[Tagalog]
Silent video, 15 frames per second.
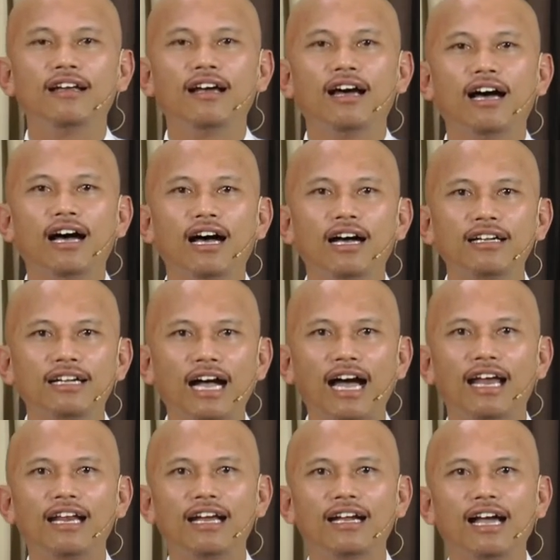ang
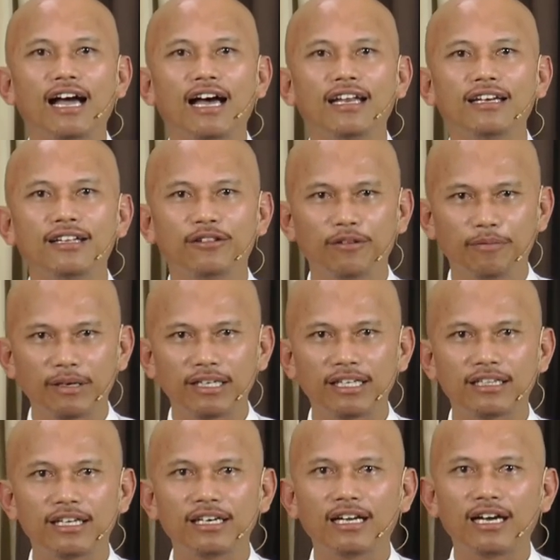kahalagahan nito
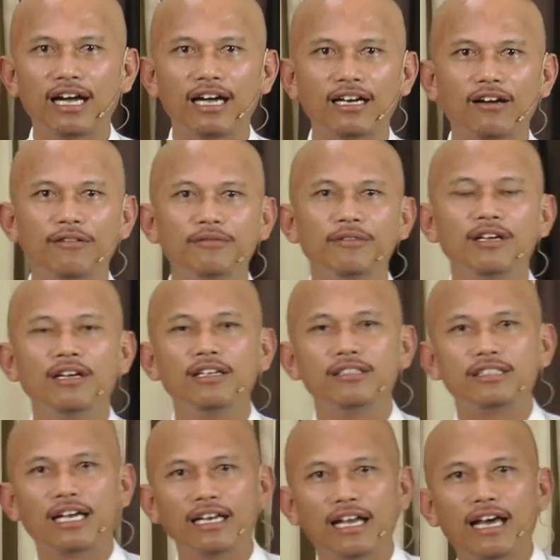pagdating ng araw.
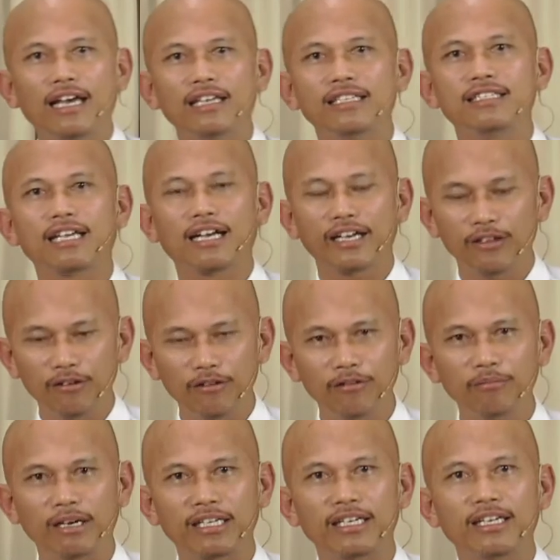Sana isa kayong
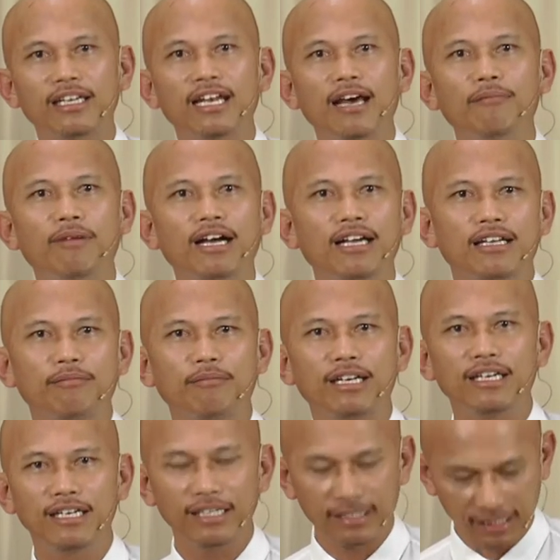makikinabang at
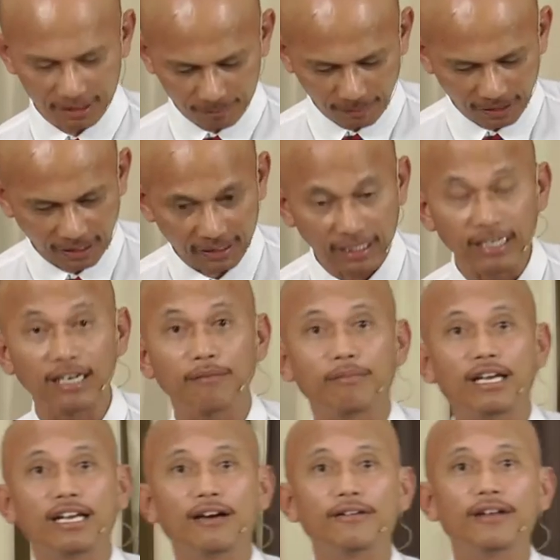maliligtas pagdating ng
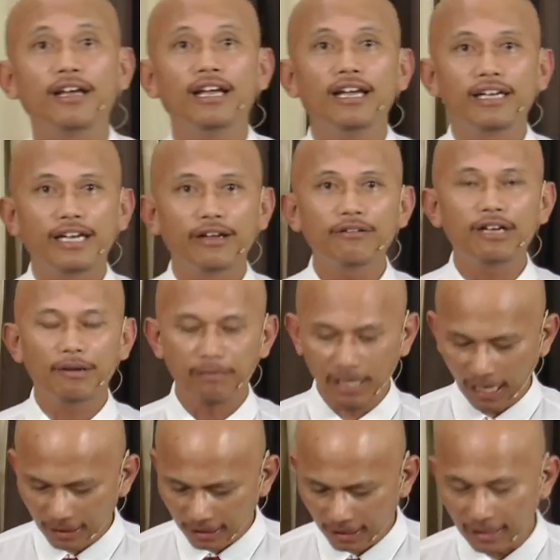panahon. Ngayong gabi ating